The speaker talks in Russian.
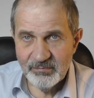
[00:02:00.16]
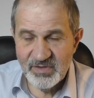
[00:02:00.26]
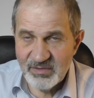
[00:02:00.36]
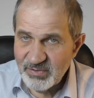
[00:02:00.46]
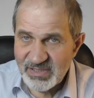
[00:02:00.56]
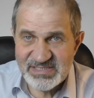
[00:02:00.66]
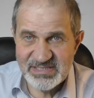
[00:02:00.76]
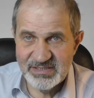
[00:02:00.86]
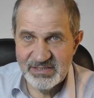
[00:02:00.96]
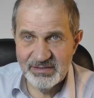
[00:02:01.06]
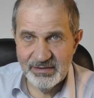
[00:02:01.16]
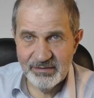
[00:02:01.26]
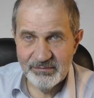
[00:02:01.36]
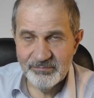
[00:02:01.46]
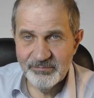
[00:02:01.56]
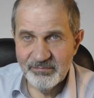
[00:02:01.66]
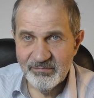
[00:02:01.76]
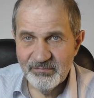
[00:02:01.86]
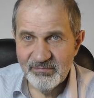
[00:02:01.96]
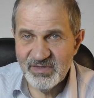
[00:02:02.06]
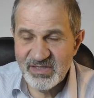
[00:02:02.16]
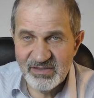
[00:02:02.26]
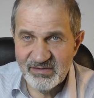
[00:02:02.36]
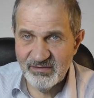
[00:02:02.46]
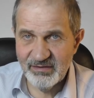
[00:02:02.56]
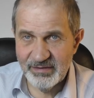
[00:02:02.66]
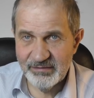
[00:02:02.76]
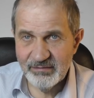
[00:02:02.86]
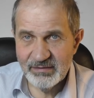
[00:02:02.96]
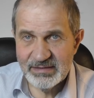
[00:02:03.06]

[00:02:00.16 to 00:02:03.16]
не Бразилия, не Китай,